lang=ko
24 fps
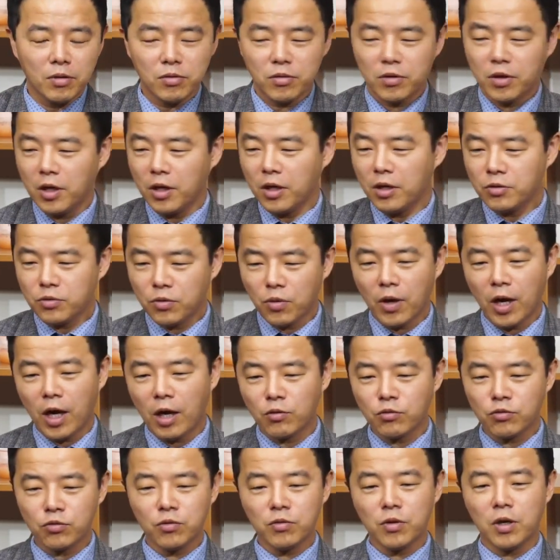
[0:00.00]
계속
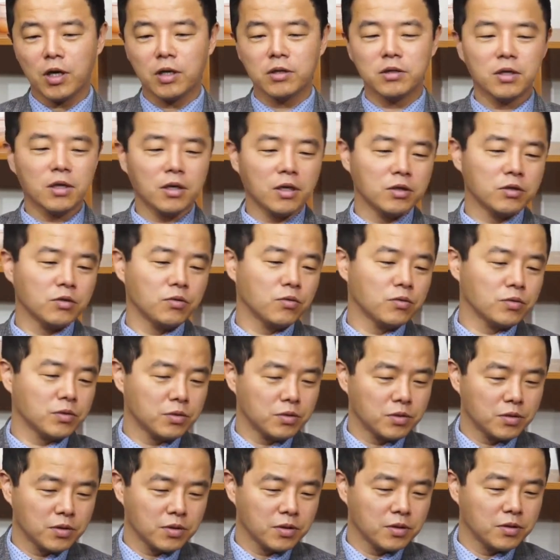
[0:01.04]
하루 종일 앉아가지고
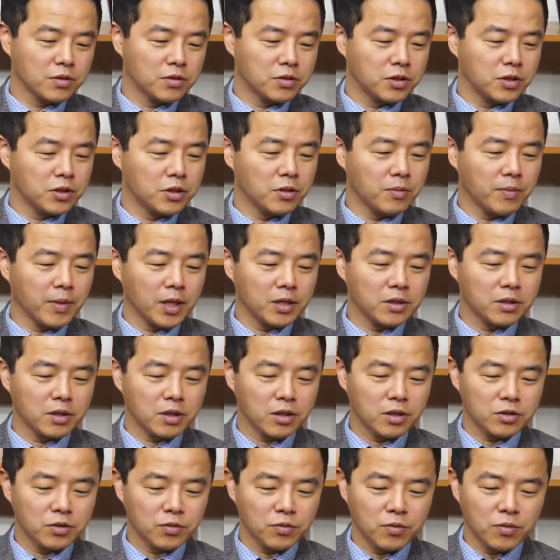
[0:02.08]
그 지점에
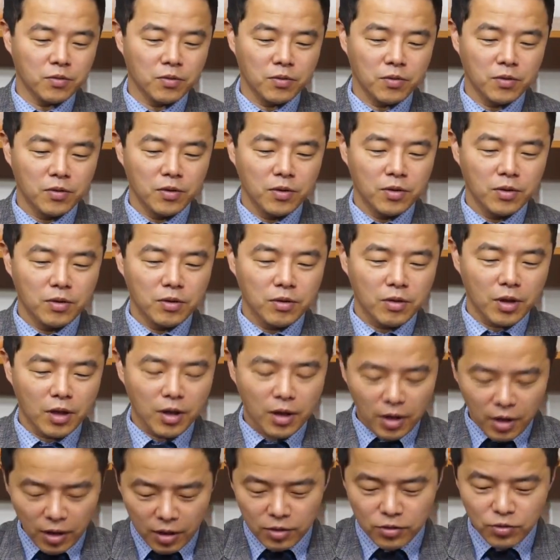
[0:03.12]
앉아가지고
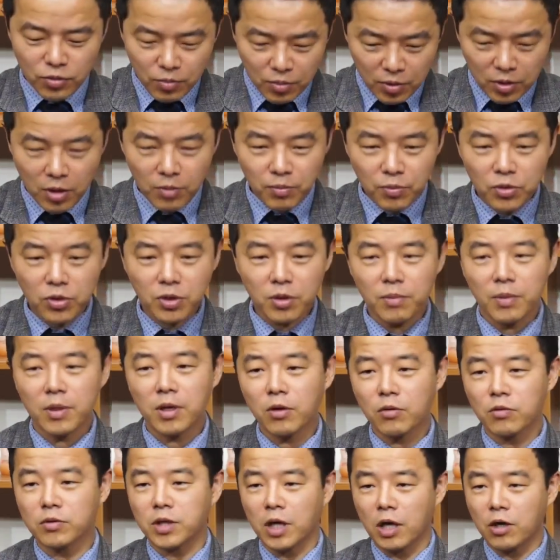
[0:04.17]
계속 컴퓨터만
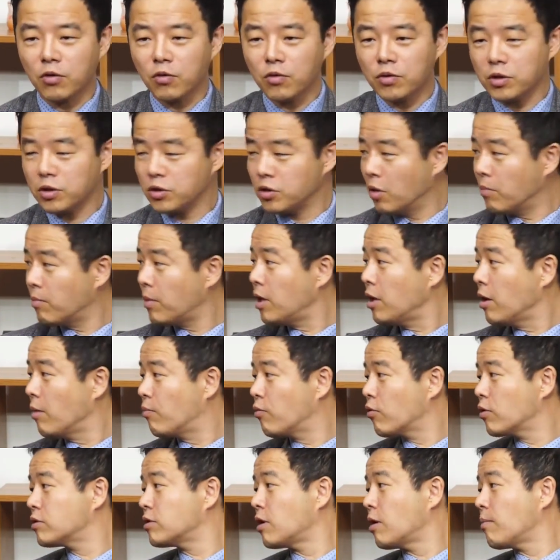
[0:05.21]
하고 자료 정말
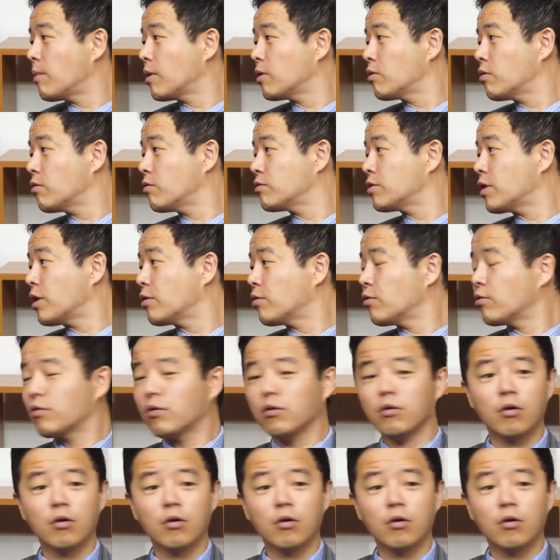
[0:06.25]
예쁘게 잘 만들어요. 자료도